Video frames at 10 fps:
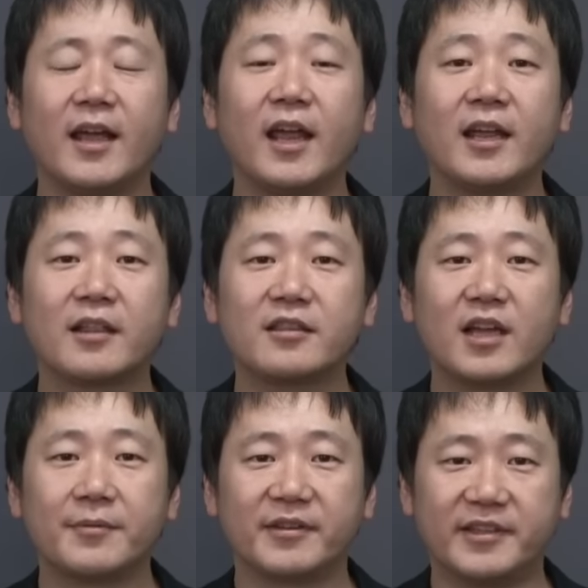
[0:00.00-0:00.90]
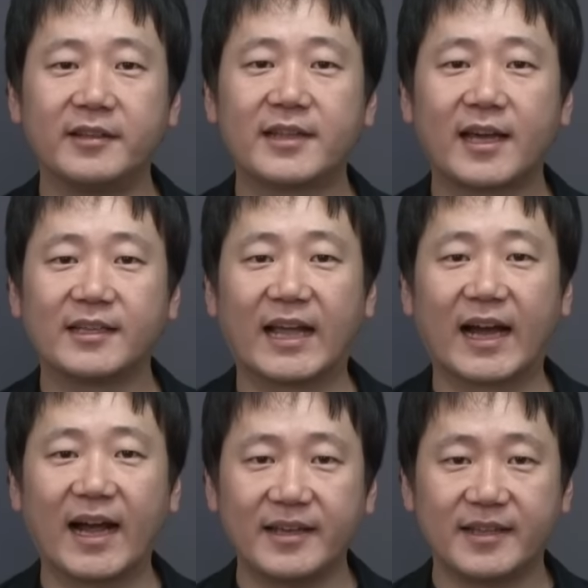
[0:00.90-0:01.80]
平安時代は全体が
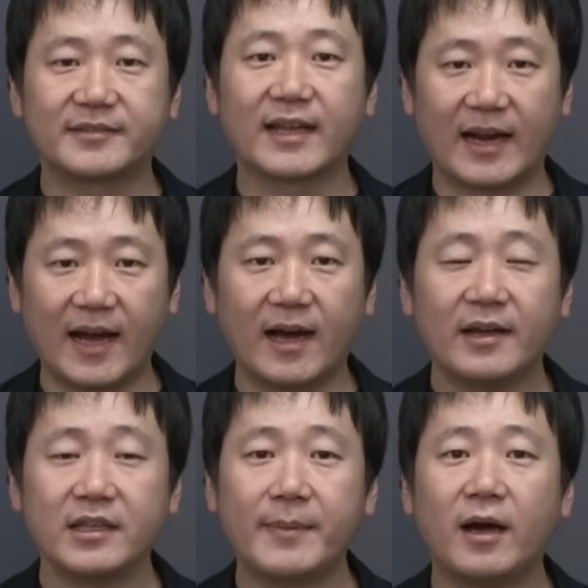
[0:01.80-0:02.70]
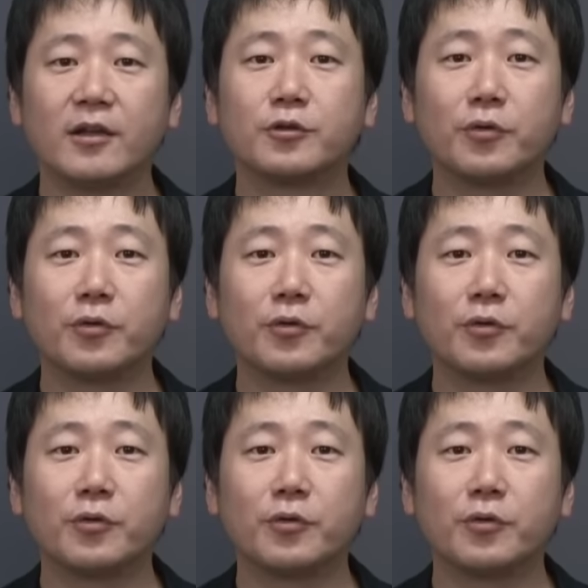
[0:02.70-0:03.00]
長いですから今